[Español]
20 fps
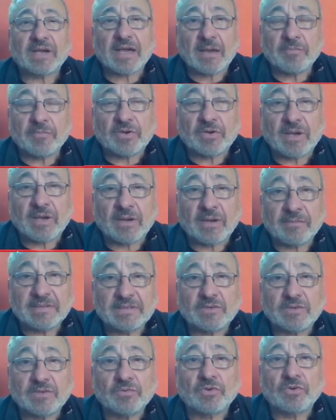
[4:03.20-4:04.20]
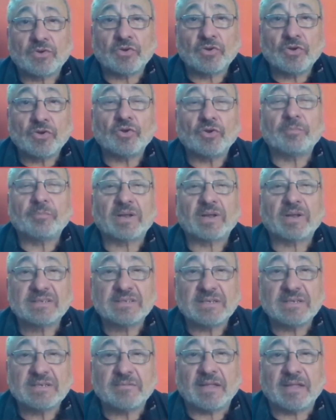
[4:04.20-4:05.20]
cambios que a veces uno no lo
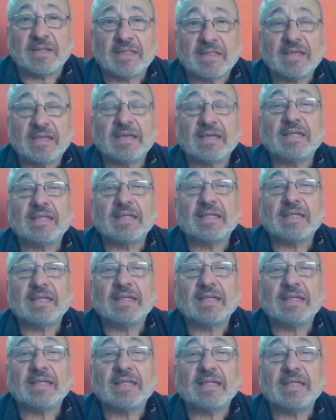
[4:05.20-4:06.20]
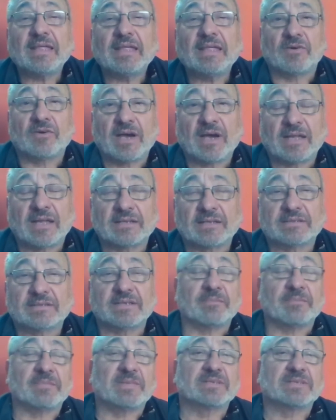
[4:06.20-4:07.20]
percibe desde la casa, desde el
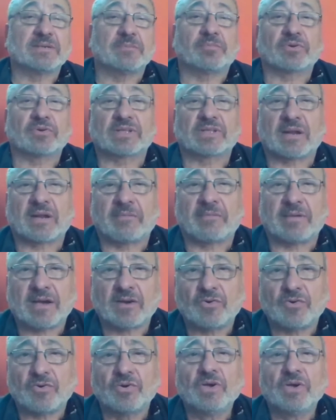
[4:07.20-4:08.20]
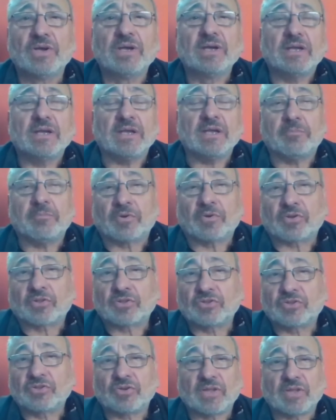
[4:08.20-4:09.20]
hogar, llámese por trabajo y
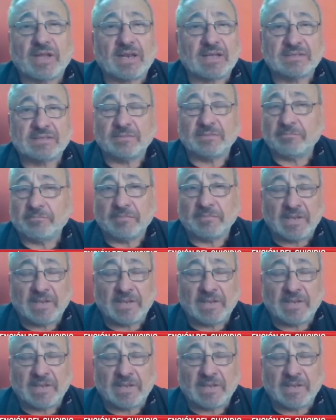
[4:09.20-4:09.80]
por todas las,